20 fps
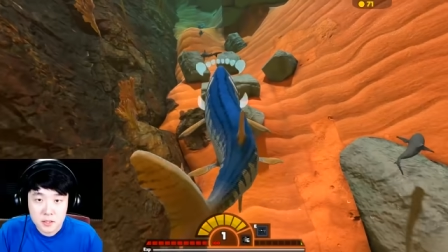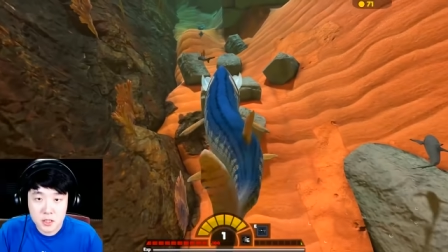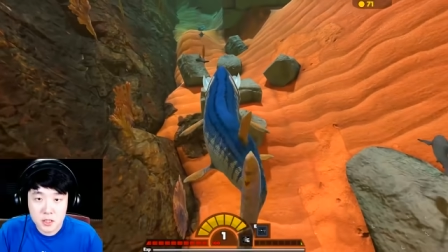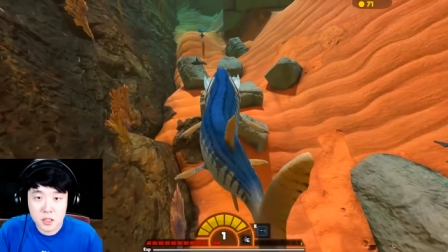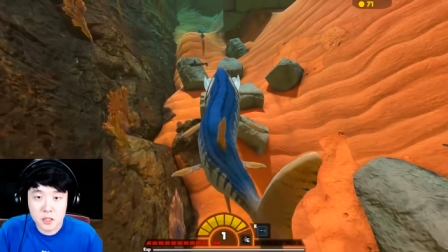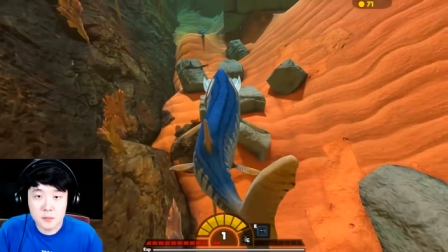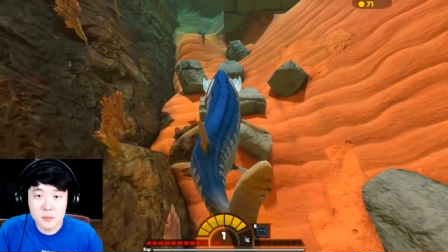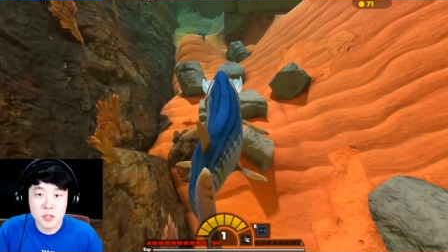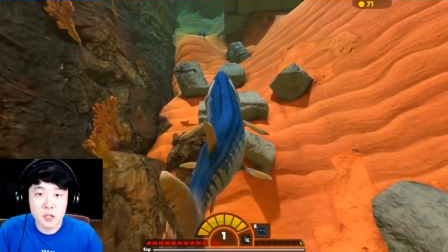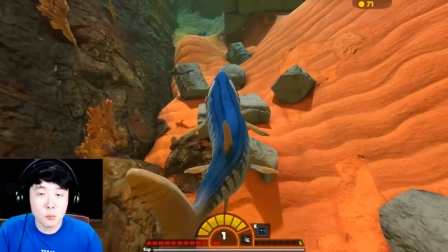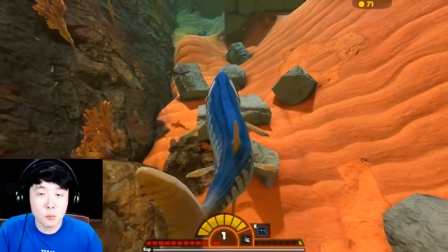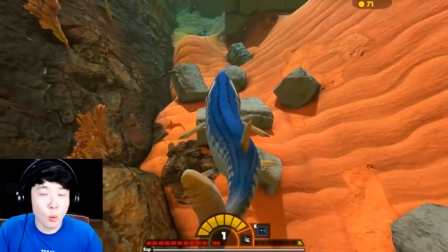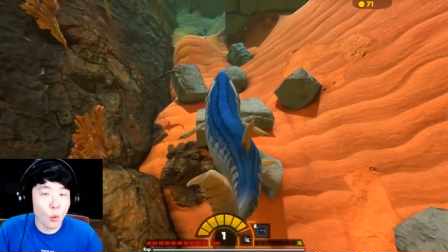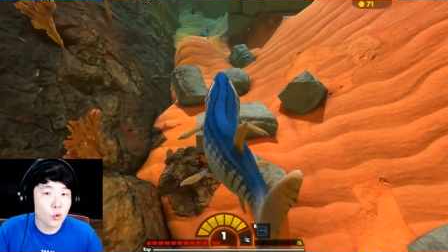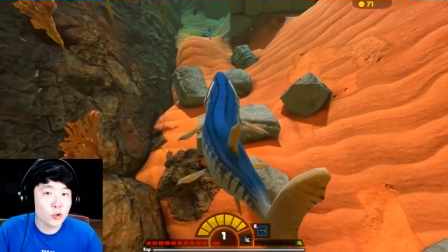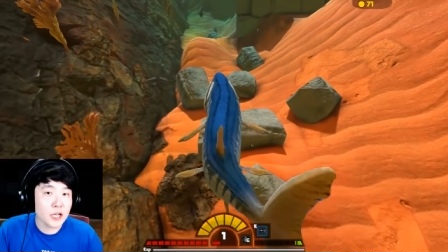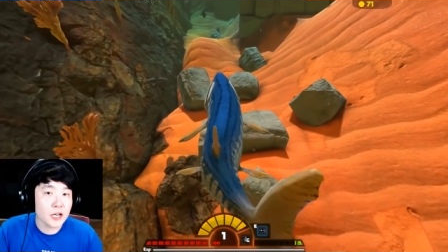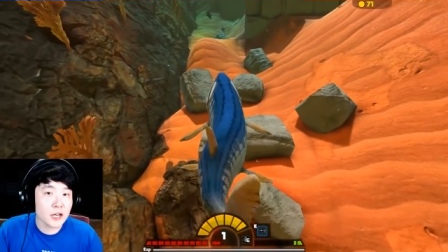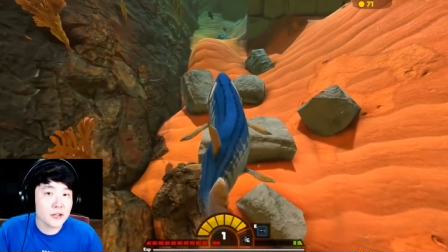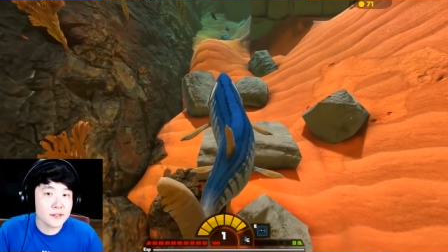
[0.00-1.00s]
지금 이거
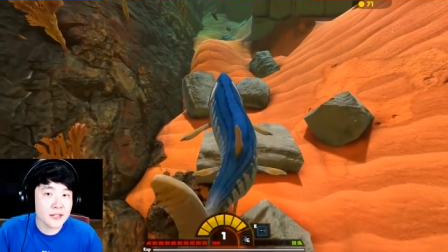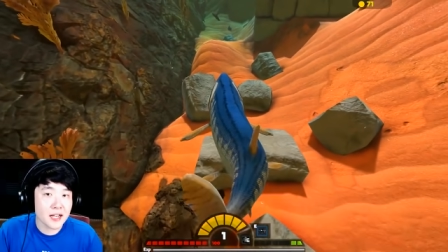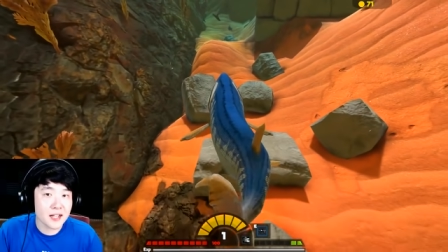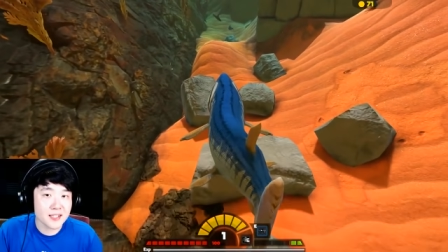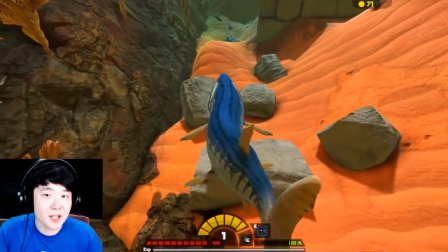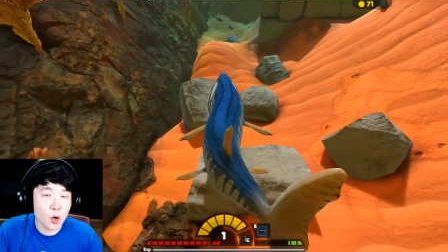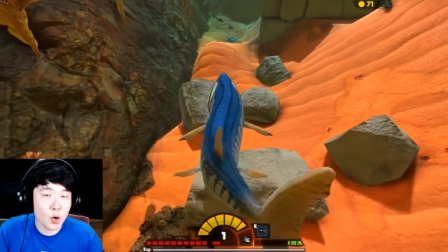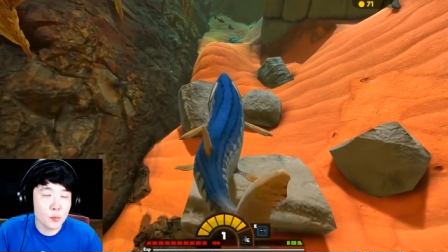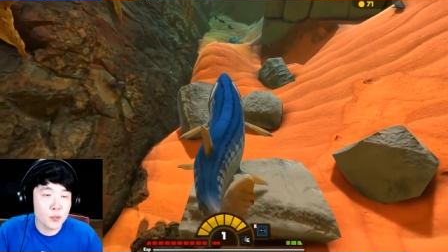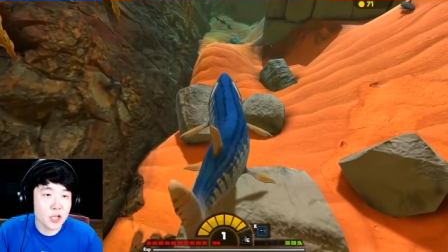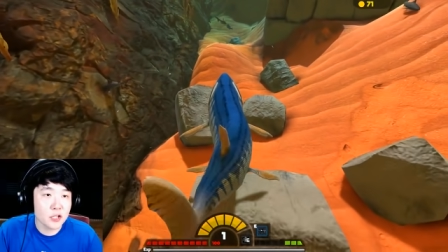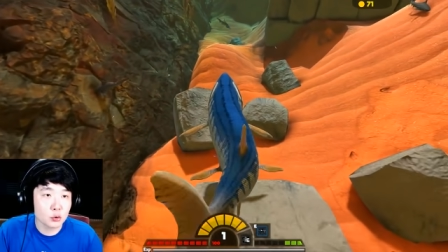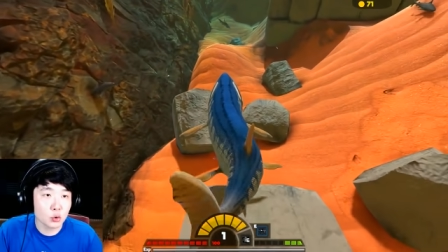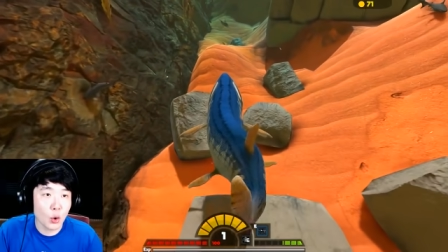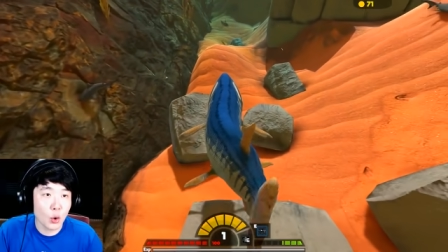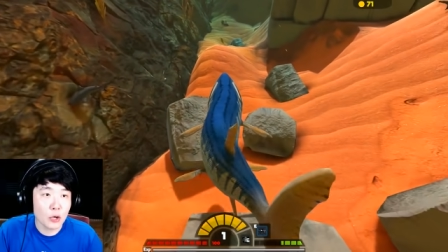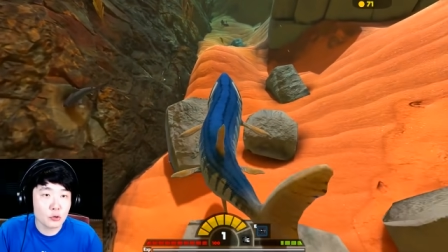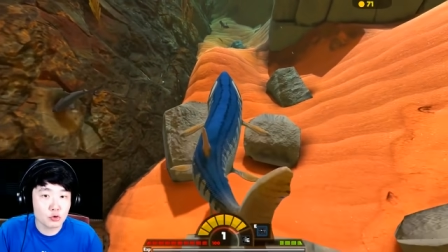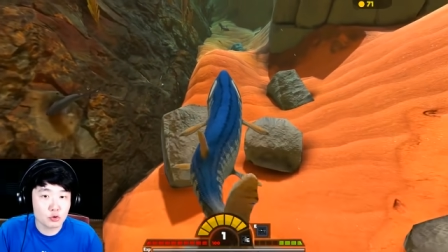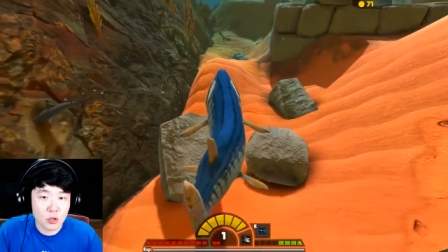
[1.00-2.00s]
모사랑 내가 싸우면 얘들
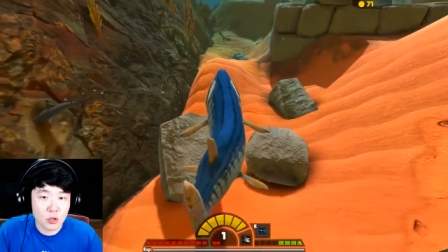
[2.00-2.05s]
도와줄